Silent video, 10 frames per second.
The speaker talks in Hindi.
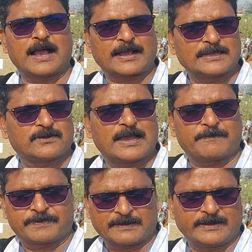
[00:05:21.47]
आगे जो है
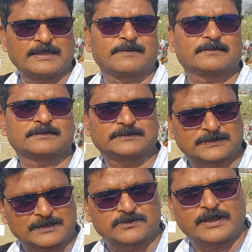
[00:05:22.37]
फरवरी
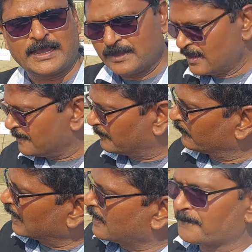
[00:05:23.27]
तक जो है
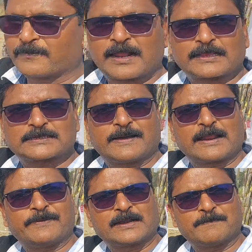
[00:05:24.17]
पूरा का पूरा दस
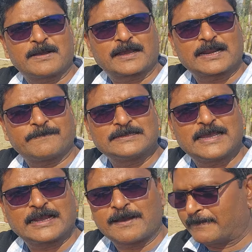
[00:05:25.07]
बारह फीट लंबा गन्ना बन
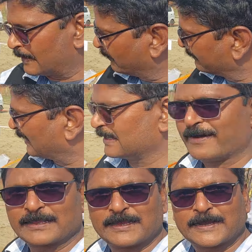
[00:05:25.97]
जाएगा भरपूर
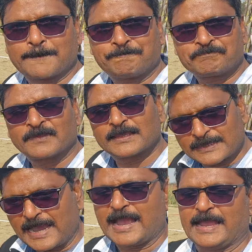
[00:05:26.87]
पैदावार देगा
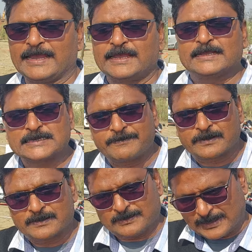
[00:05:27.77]
क्या है जब
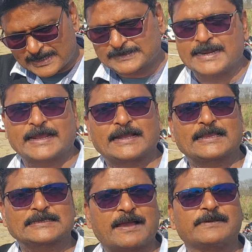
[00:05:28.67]
काशकार ये कहते
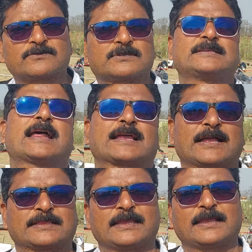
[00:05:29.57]
हैं साहब इसको सियार
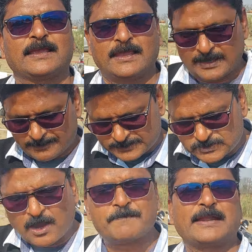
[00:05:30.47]
खाते हैं
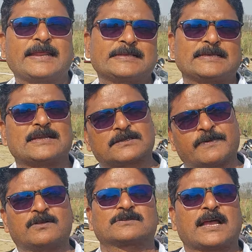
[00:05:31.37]
जो मीठी चीज है
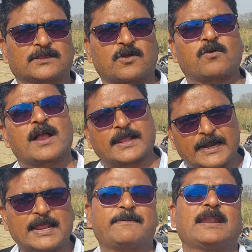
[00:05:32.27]
उसमें नुकसान तो होगा
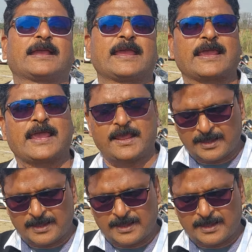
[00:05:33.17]
कीड़े हाँ भी लगेंगे